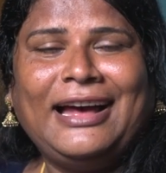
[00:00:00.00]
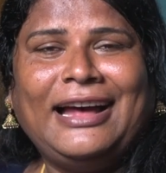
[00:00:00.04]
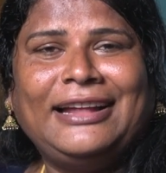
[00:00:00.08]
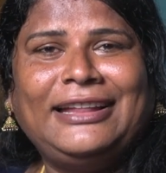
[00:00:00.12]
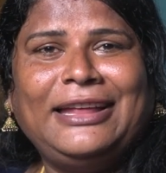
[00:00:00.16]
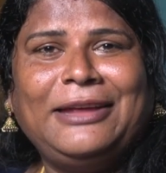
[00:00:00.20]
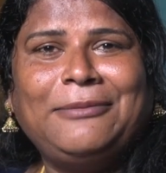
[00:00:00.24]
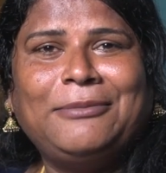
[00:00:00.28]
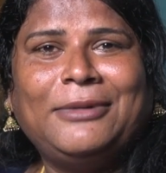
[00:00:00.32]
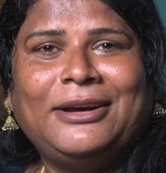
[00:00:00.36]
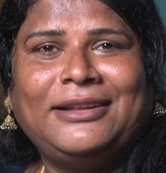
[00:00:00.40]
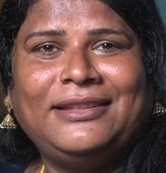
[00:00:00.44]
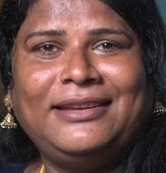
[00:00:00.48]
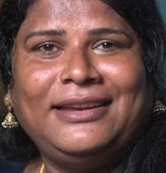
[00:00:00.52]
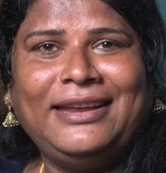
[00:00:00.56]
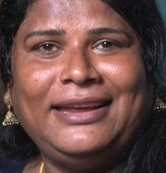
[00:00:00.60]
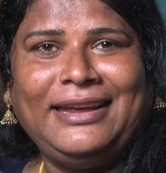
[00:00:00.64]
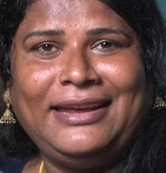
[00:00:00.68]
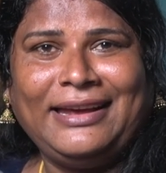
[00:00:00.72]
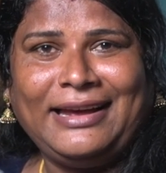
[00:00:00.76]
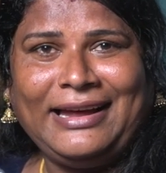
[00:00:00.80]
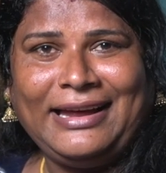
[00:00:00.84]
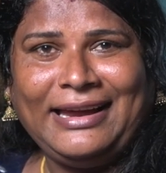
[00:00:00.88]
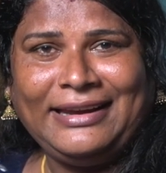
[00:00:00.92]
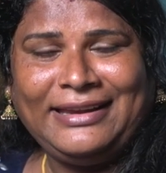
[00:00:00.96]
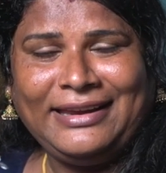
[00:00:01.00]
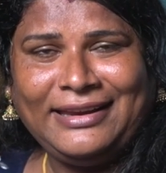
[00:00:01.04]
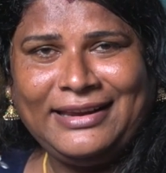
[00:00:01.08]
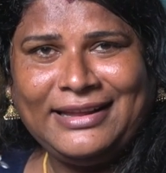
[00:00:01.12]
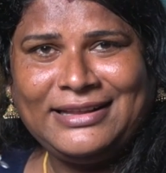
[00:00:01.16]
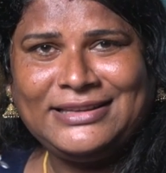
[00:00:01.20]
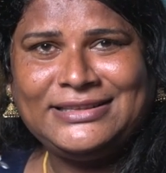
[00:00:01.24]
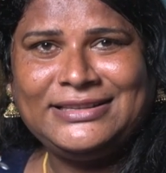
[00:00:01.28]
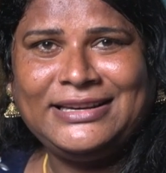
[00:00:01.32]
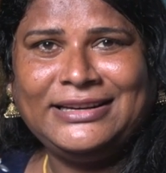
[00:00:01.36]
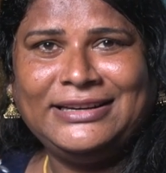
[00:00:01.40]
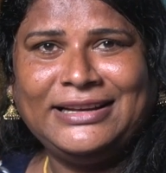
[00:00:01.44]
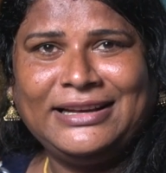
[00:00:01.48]
அதே மாதிரி
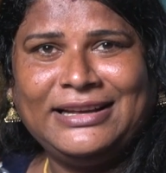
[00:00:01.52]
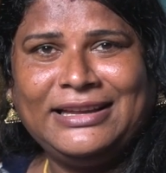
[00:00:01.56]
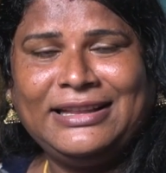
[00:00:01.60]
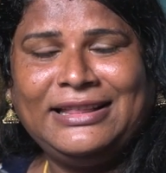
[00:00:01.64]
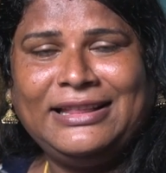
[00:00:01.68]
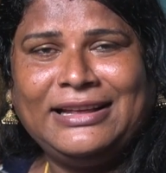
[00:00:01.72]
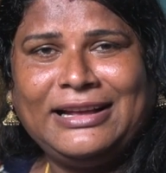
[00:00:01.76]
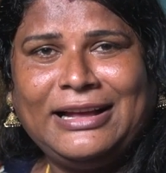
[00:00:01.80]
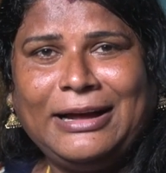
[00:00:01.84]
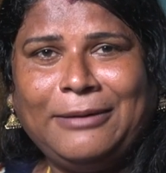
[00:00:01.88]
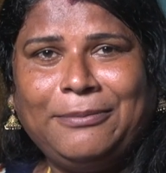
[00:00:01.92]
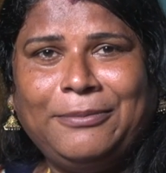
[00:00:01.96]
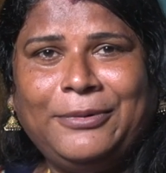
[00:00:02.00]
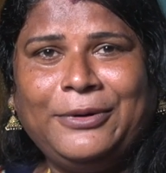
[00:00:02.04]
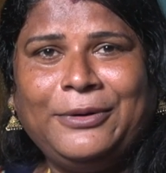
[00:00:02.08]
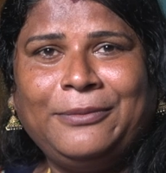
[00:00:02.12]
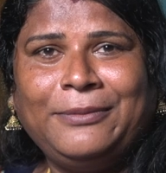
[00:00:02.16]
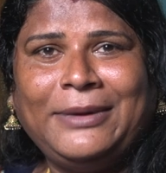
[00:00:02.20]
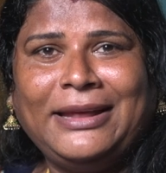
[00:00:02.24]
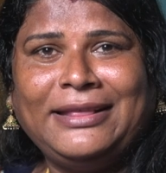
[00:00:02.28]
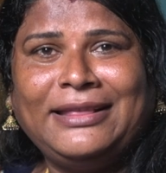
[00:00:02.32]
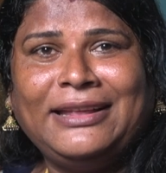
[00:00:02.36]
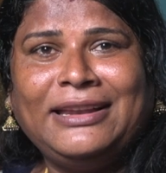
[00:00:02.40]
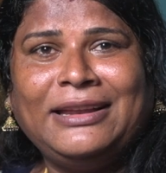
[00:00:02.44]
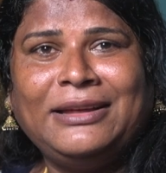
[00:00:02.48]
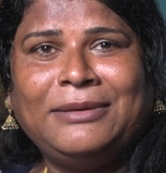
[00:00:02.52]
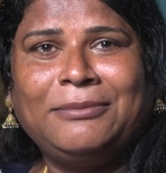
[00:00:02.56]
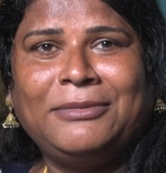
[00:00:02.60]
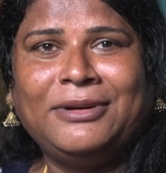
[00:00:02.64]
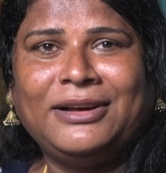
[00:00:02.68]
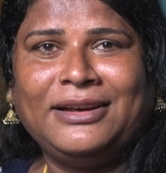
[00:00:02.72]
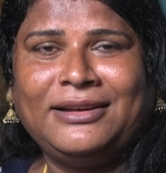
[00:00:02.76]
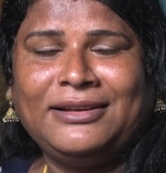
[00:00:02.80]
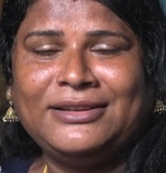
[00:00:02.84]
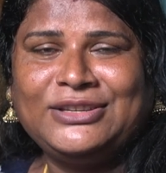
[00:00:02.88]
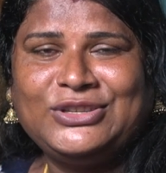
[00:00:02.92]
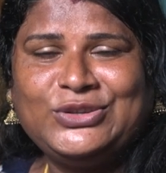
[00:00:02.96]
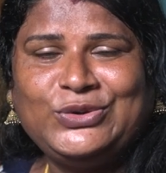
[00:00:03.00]
அட்டண்டன்ஸ் எடுக்கிறதுக்கு அப்புறம் எத்தனை
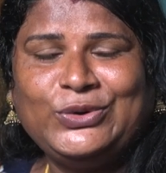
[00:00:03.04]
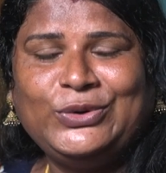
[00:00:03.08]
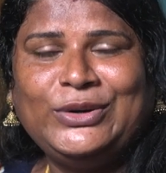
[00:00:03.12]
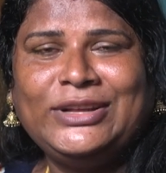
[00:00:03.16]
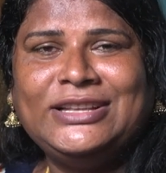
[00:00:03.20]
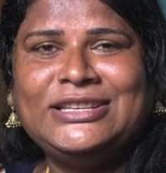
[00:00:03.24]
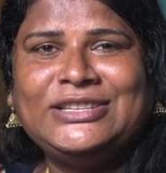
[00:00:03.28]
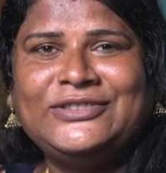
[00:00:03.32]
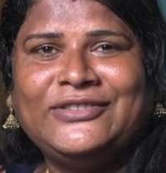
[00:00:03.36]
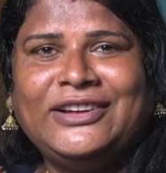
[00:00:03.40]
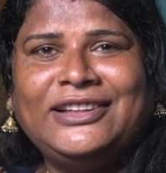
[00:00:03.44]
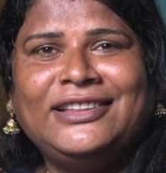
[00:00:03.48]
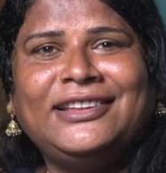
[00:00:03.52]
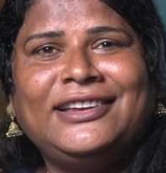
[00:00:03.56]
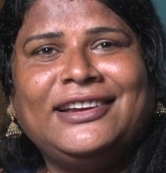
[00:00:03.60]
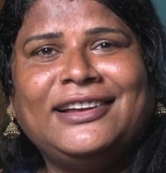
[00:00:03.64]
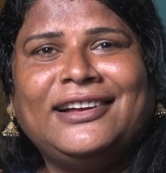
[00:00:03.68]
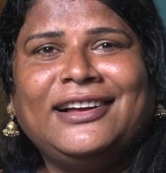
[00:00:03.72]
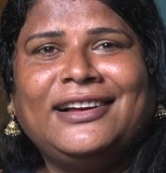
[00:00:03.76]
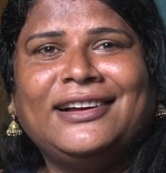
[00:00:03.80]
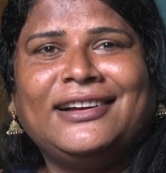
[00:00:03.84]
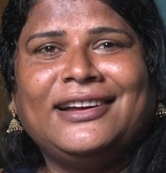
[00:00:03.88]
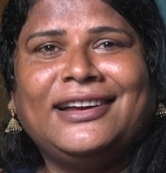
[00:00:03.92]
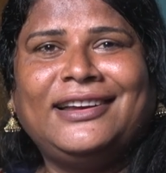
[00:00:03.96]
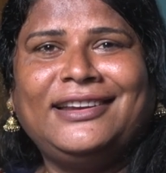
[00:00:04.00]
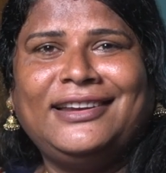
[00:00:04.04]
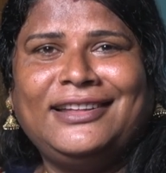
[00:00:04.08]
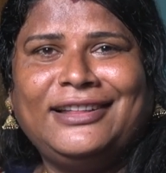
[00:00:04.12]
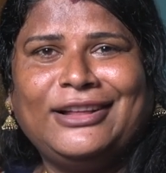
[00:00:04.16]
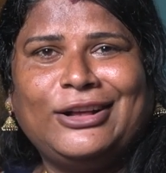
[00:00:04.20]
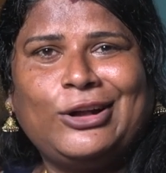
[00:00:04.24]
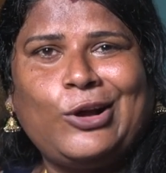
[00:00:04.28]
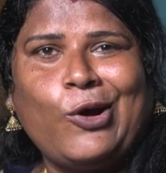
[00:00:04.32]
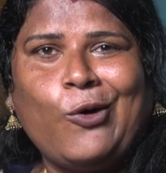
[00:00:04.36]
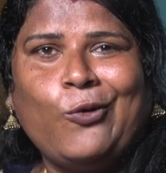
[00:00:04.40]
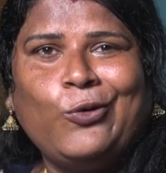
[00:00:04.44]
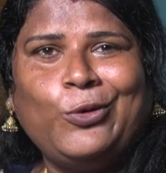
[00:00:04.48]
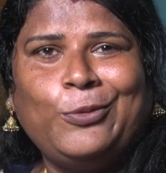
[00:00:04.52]
ஸ்டூடெண்ட்ஸ் வந்திருக்காங்கன்றதை
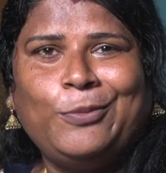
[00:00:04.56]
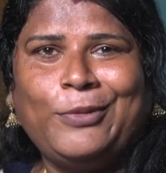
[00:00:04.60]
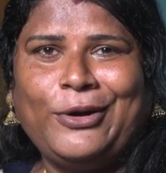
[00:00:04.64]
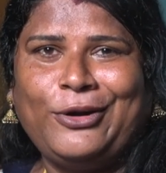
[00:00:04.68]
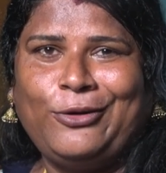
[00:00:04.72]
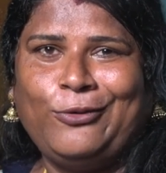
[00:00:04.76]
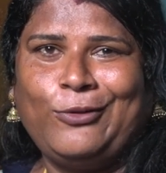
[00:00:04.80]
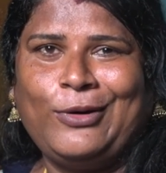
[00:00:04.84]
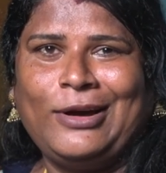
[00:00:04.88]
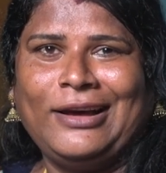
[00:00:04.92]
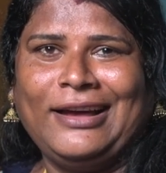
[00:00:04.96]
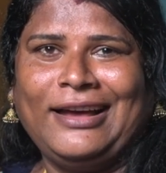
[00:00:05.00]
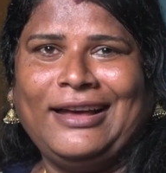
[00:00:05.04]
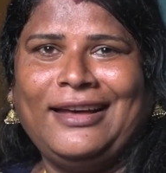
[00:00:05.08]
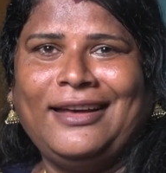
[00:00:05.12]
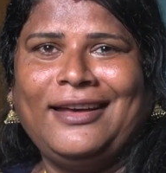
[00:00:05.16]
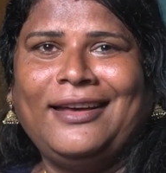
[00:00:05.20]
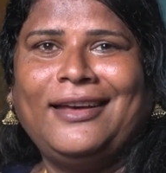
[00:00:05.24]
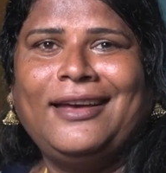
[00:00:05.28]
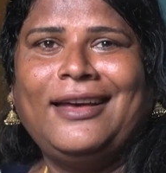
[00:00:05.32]
கவுண்ட் பண்ணுவாங்க